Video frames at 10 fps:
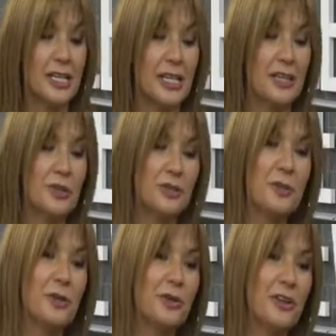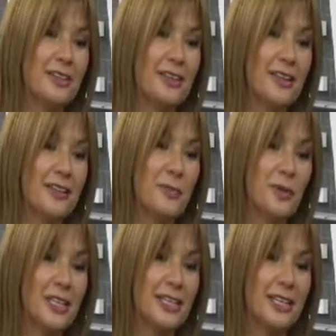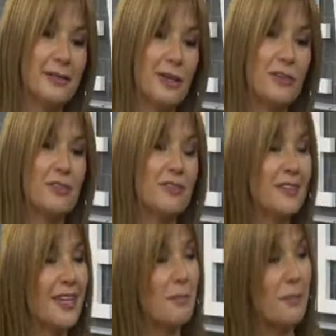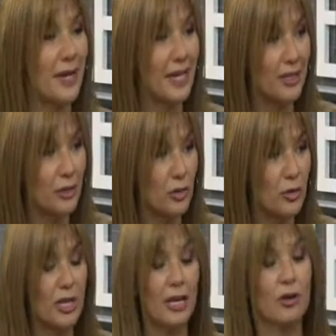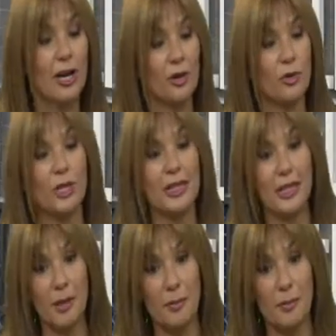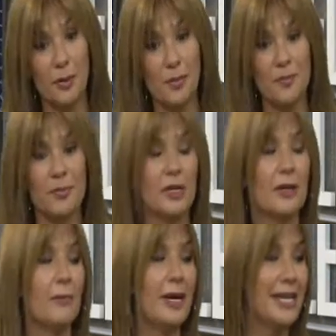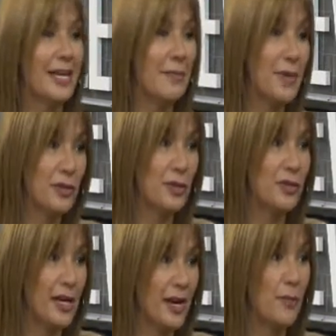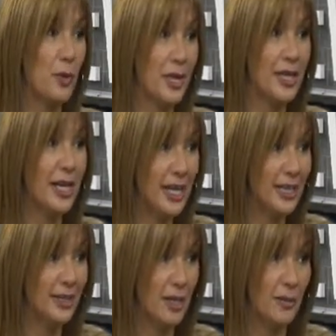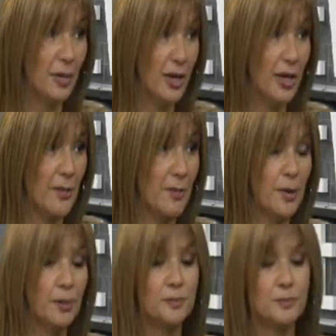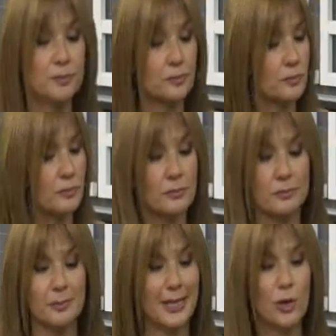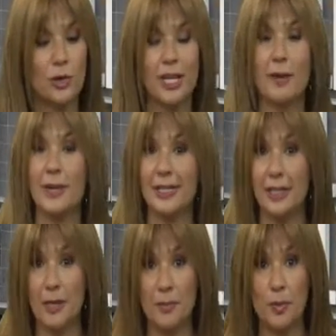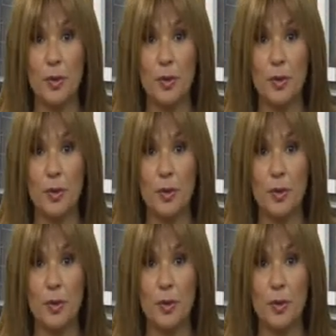Entonces, bueno, es, importante que el varón sepa esto y que a lo largo del tiempo va a ir cambiando esa respuesta eréctil, por ejemplo va a costar más tiempo.